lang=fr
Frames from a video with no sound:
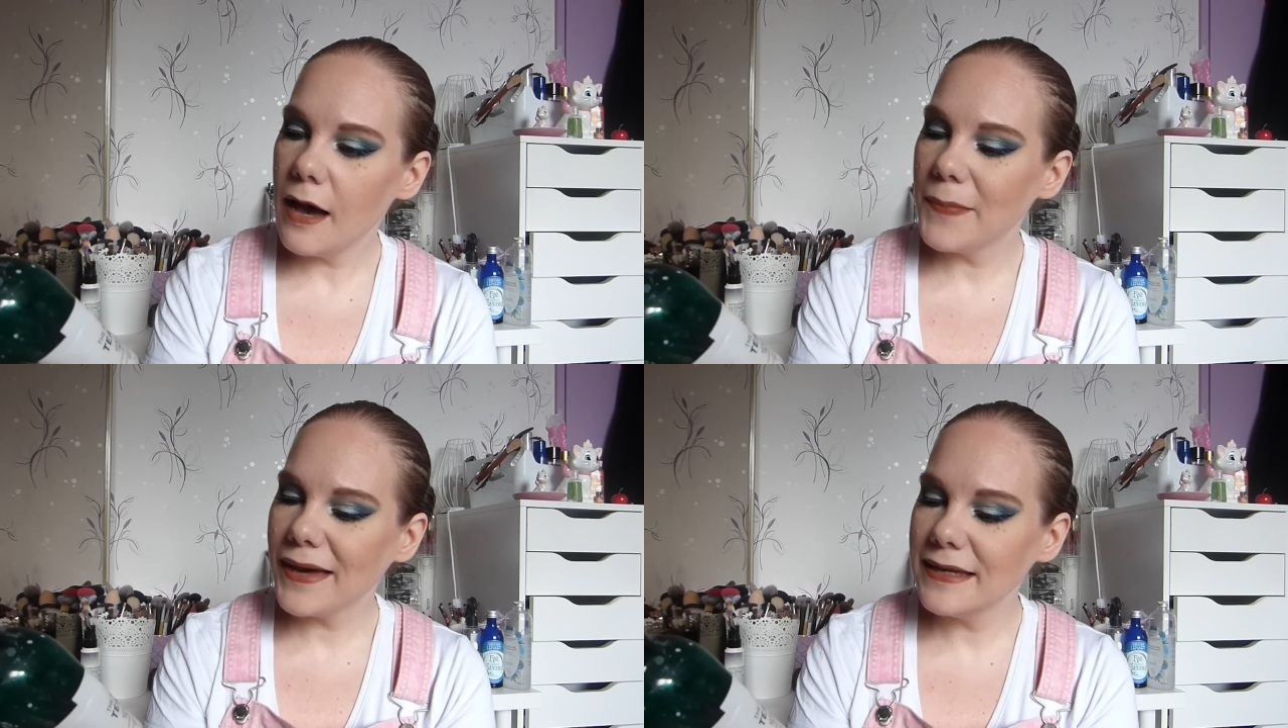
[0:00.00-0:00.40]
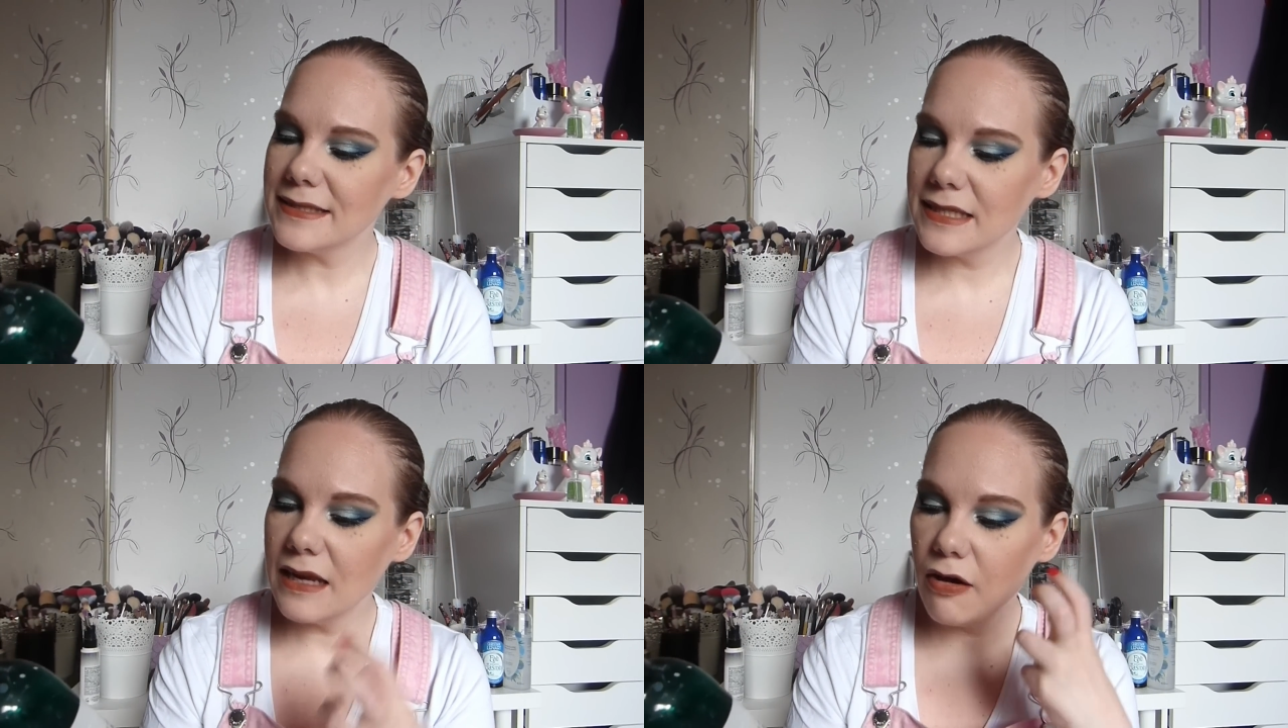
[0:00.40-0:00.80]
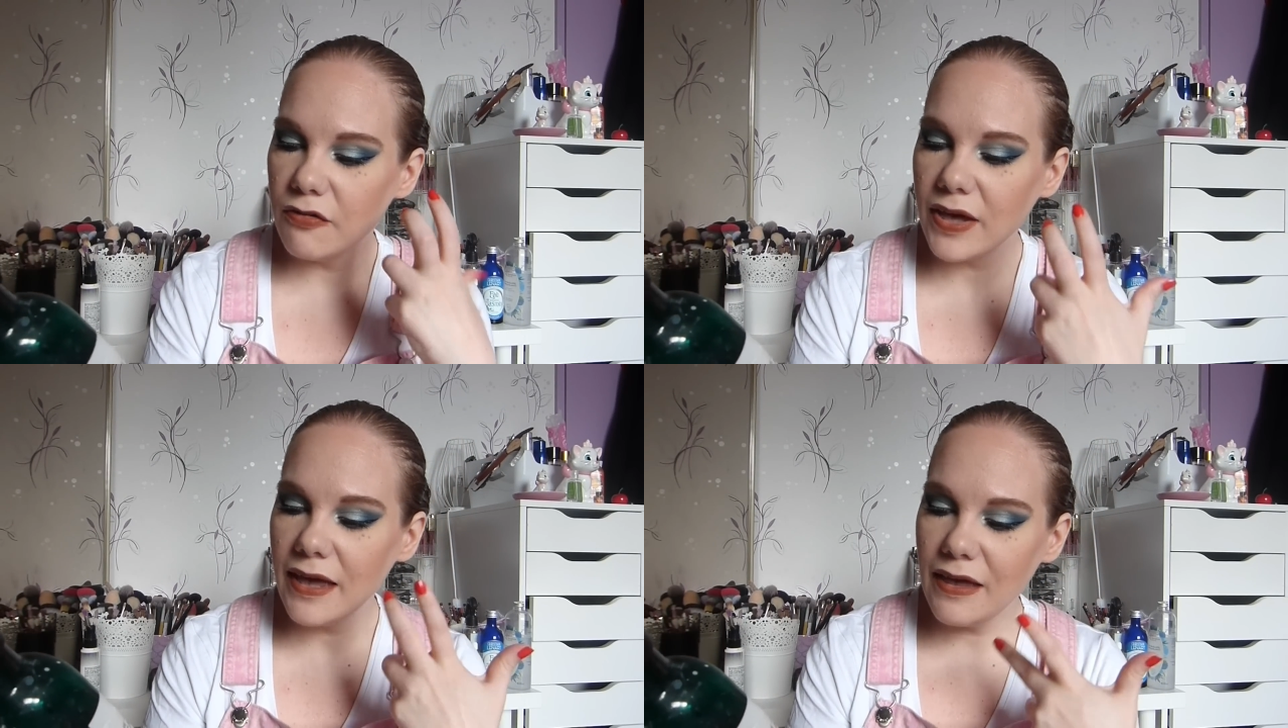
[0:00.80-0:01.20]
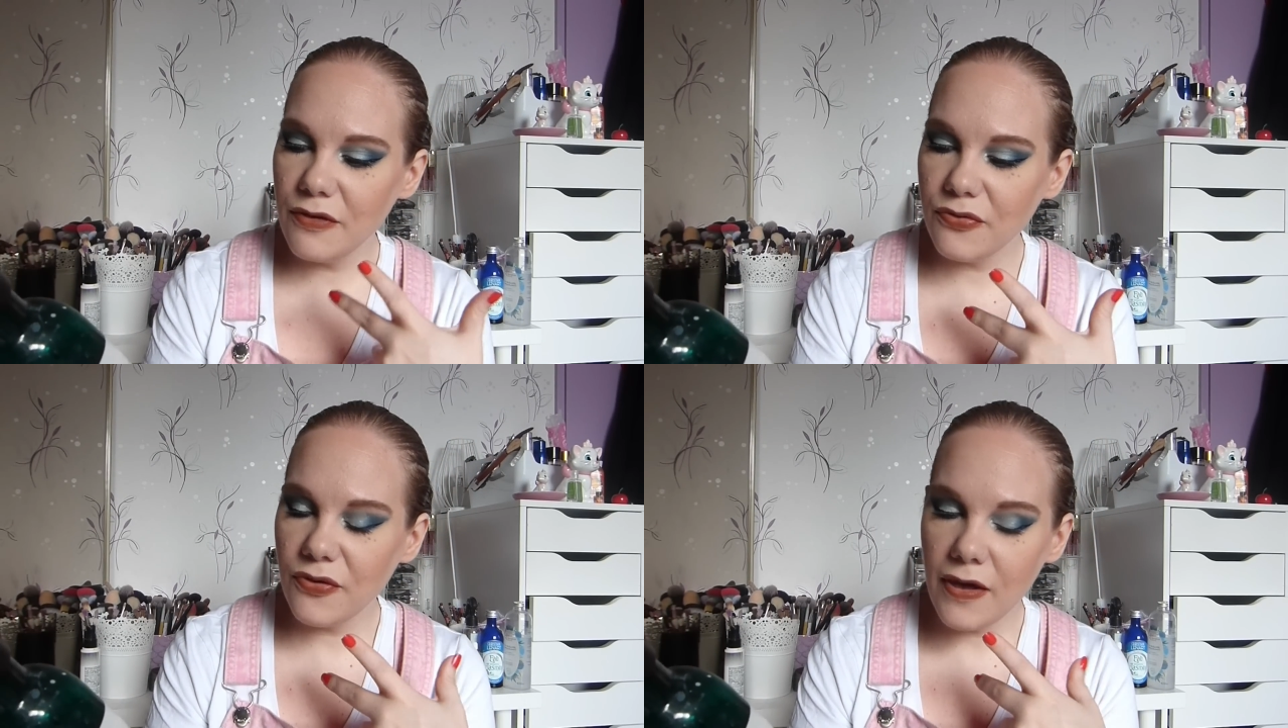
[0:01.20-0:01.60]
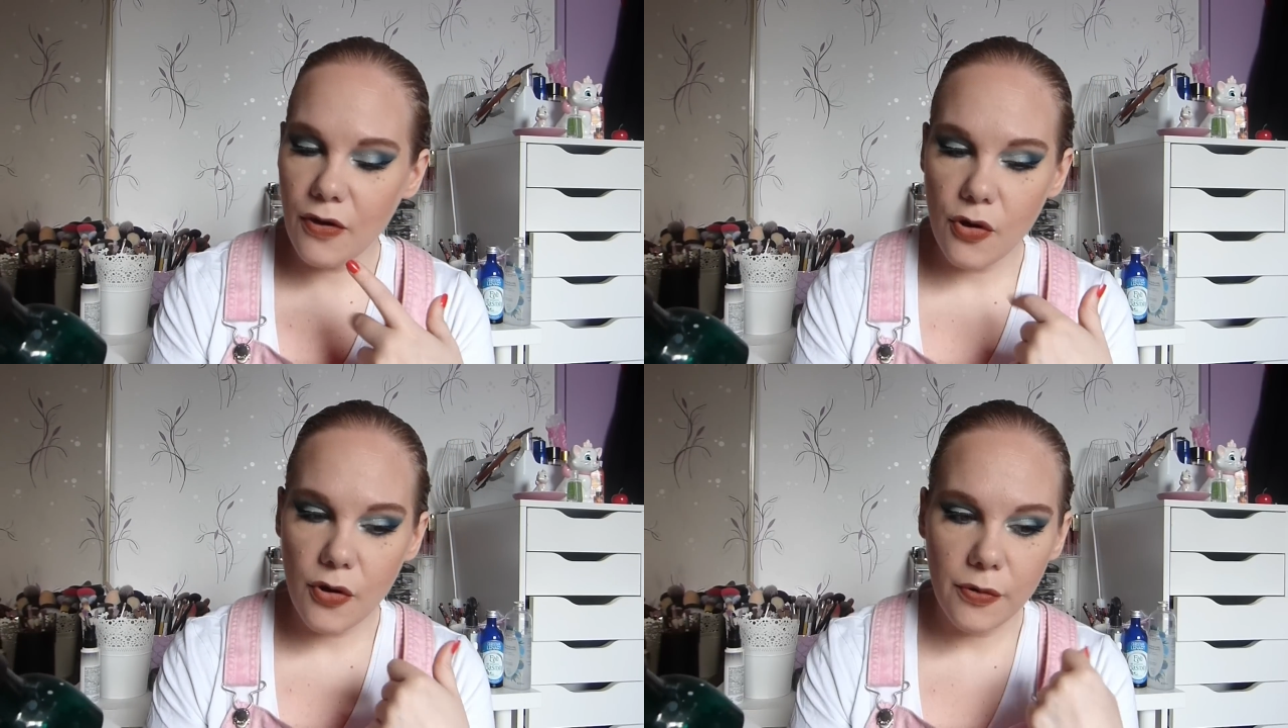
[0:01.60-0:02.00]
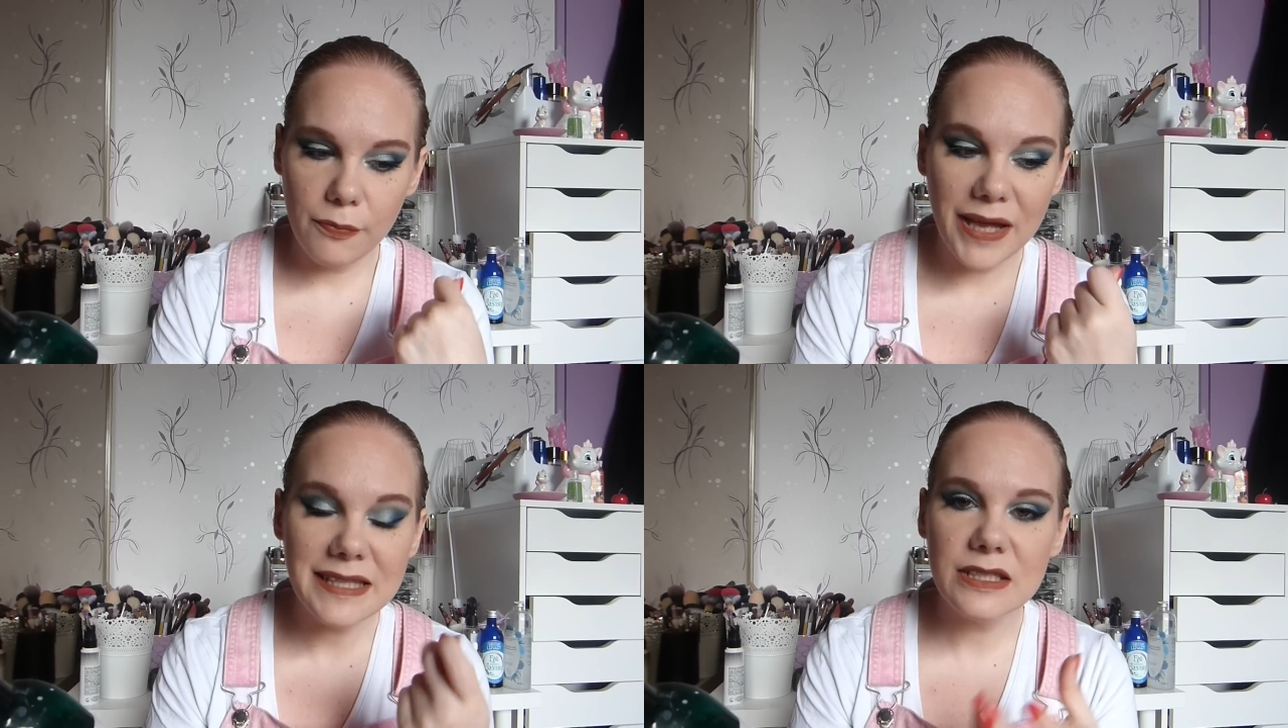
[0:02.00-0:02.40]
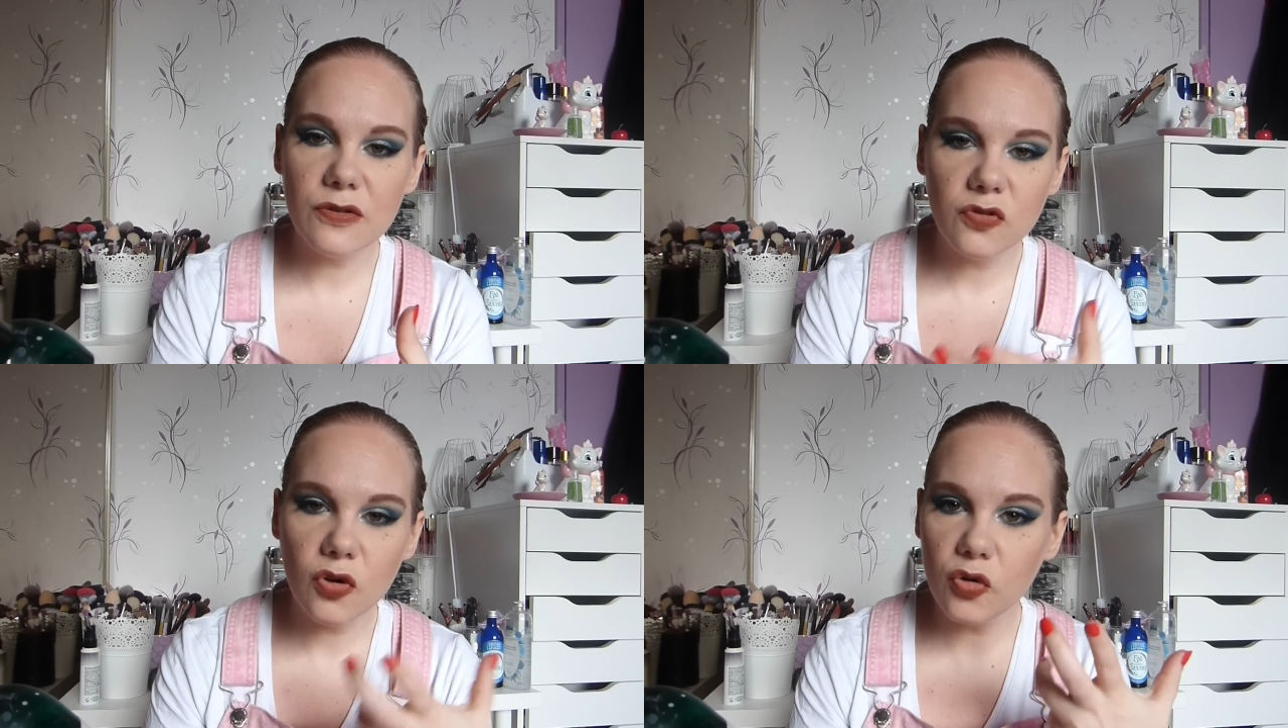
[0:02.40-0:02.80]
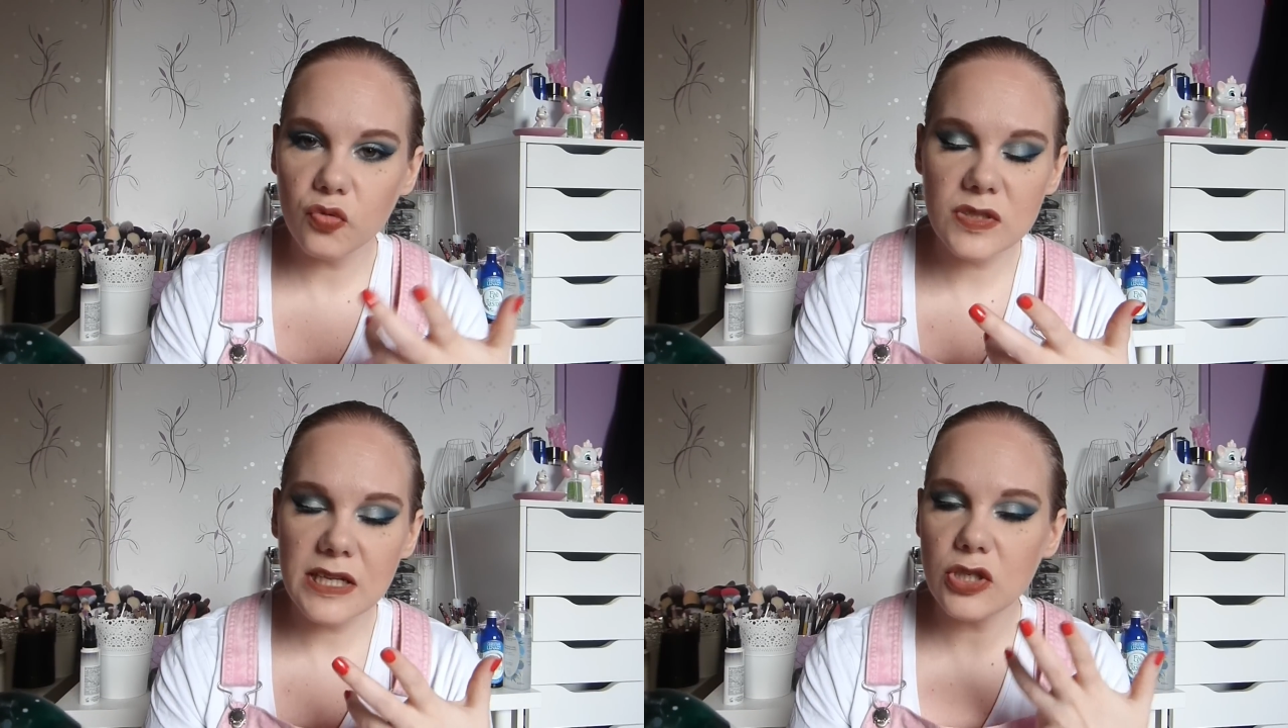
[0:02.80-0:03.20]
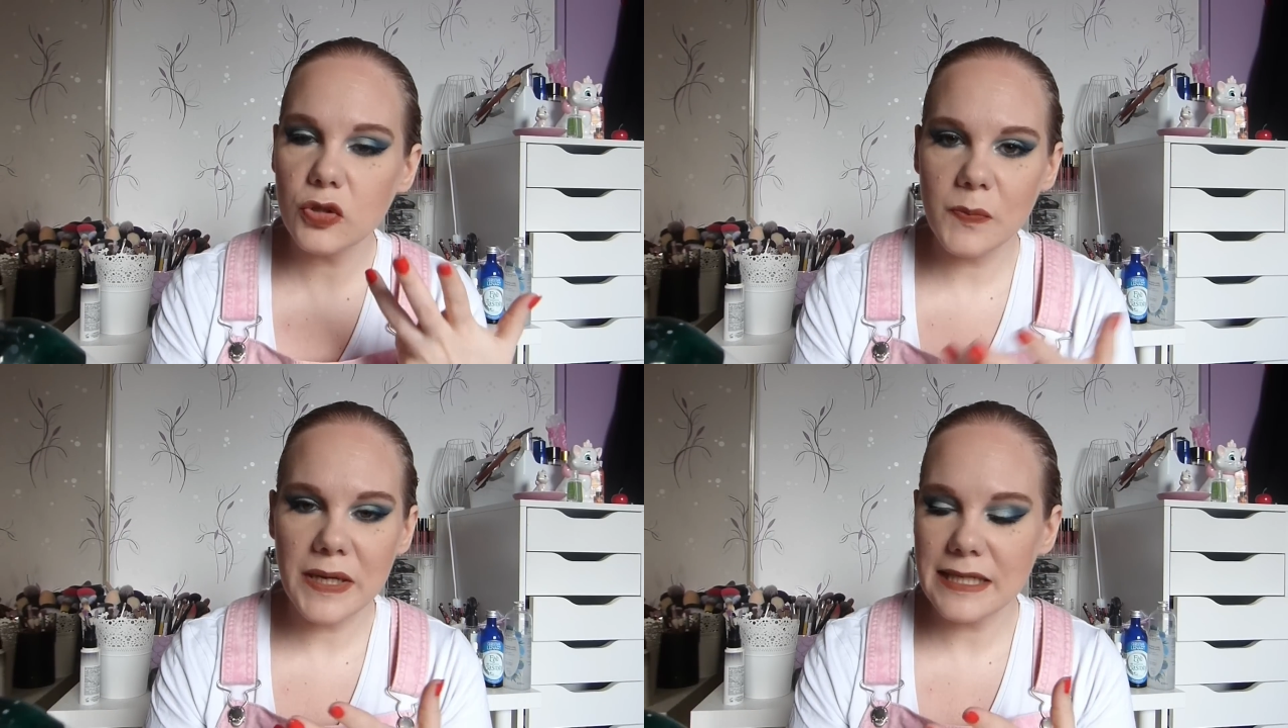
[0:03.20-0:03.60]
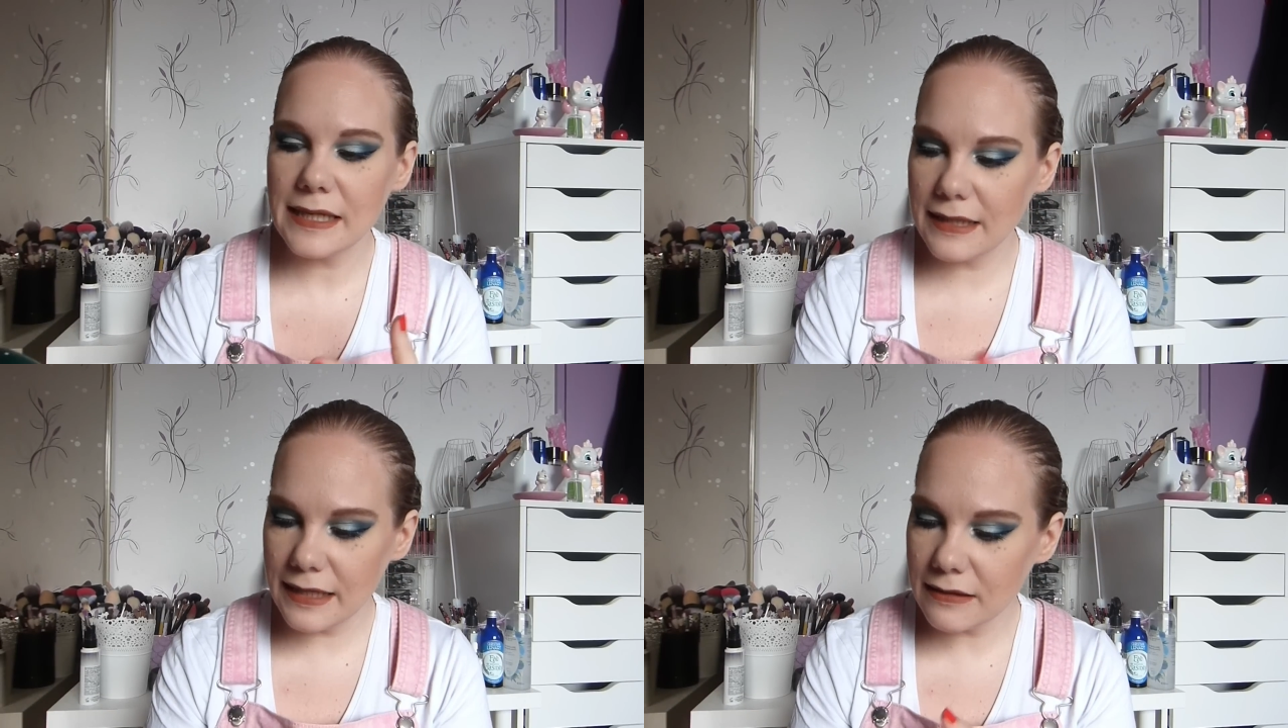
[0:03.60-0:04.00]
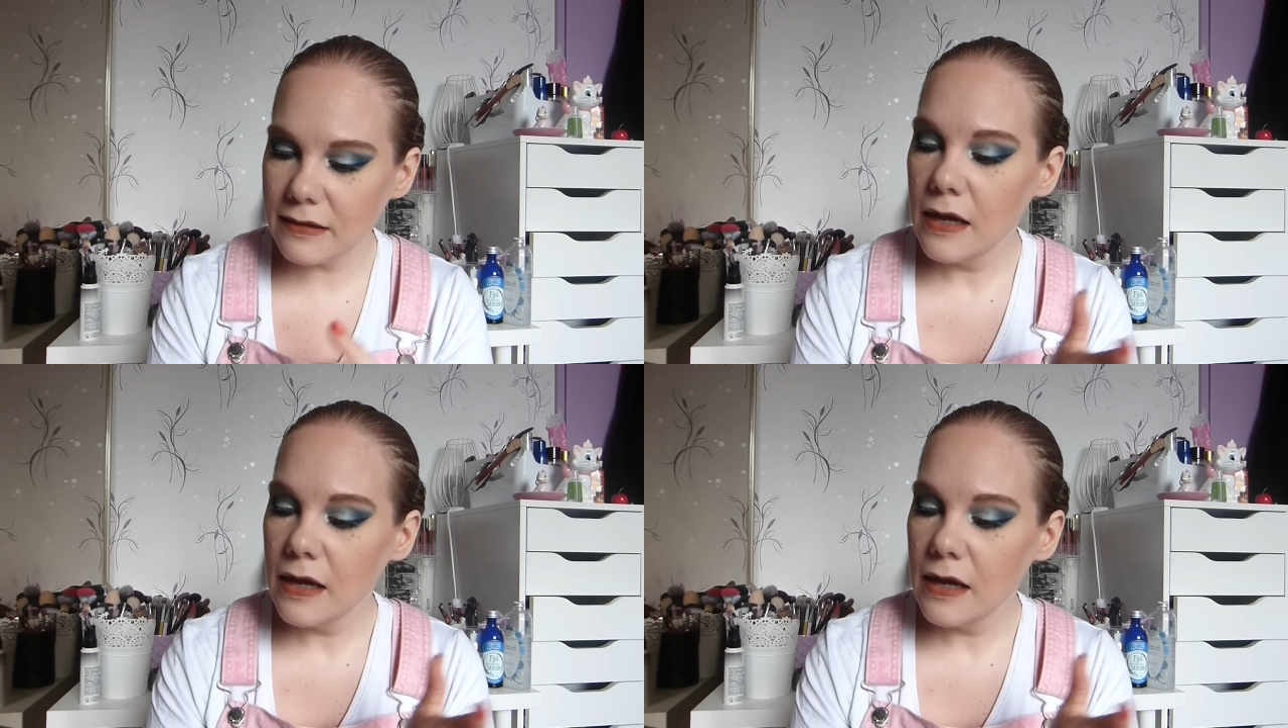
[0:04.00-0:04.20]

Après, est-ce qu'il a un vrai effet euh, matifiant, tout ça, je suis pas certaine.